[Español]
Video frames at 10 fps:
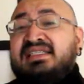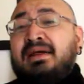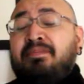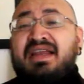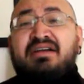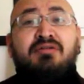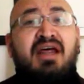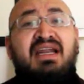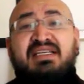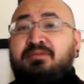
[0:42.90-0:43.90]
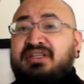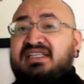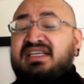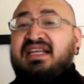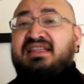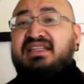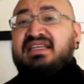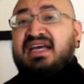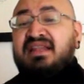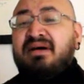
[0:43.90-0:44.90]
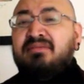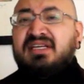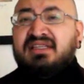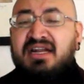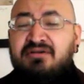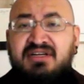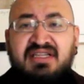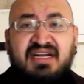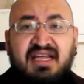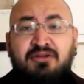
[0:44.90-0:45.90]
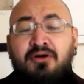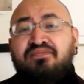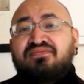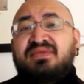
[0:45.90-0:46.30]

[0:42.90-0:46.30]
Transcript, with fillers: esta película, las puertas de la eternidad, vamos a tener un retrato